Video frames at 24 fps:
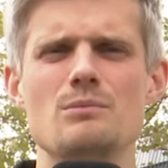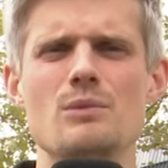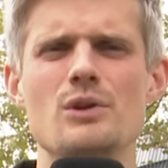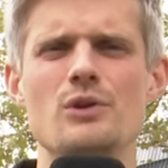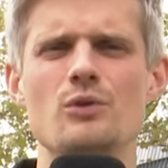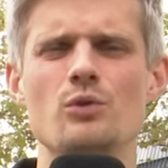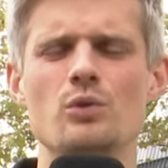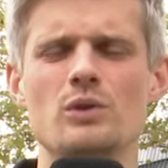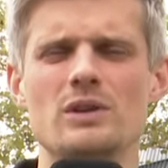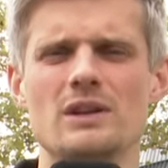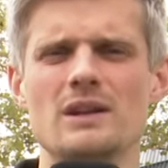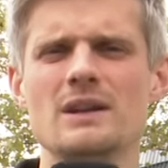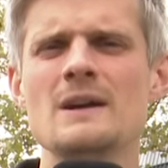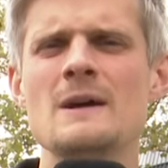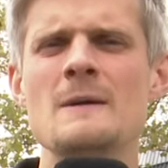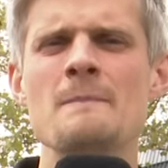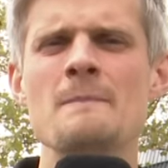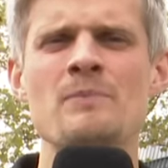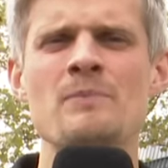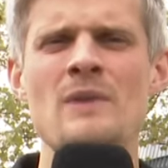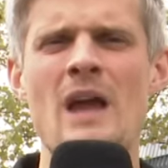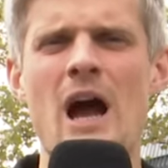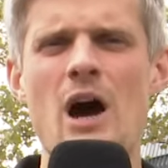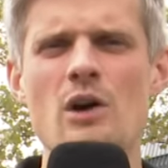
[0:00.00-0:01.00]
Minute
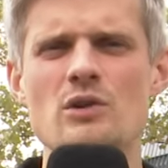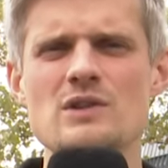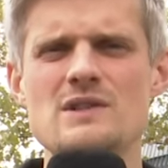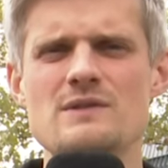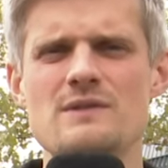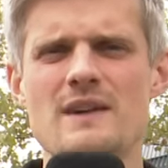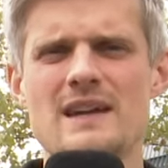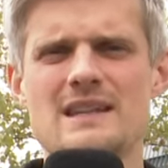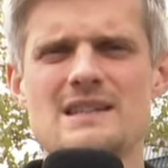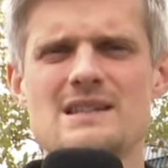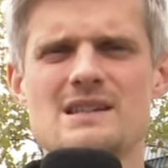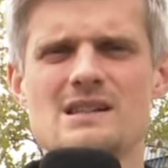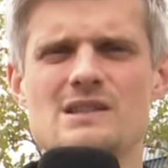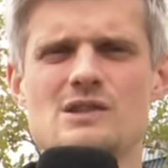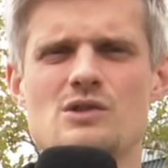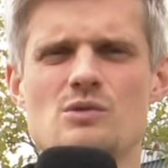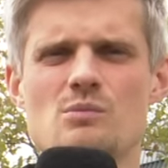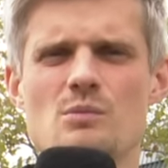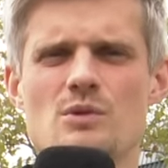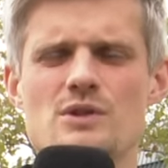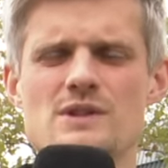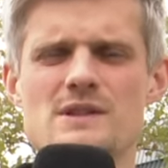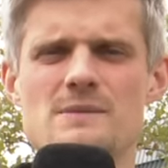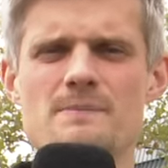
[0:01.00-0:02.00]
auswechseln
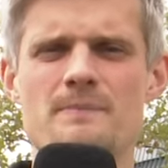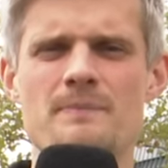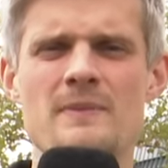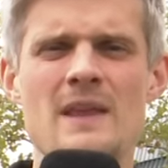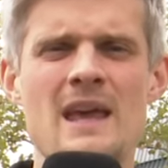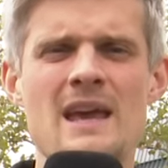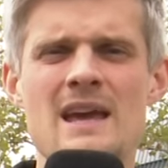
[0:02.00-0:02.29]
zu müssen.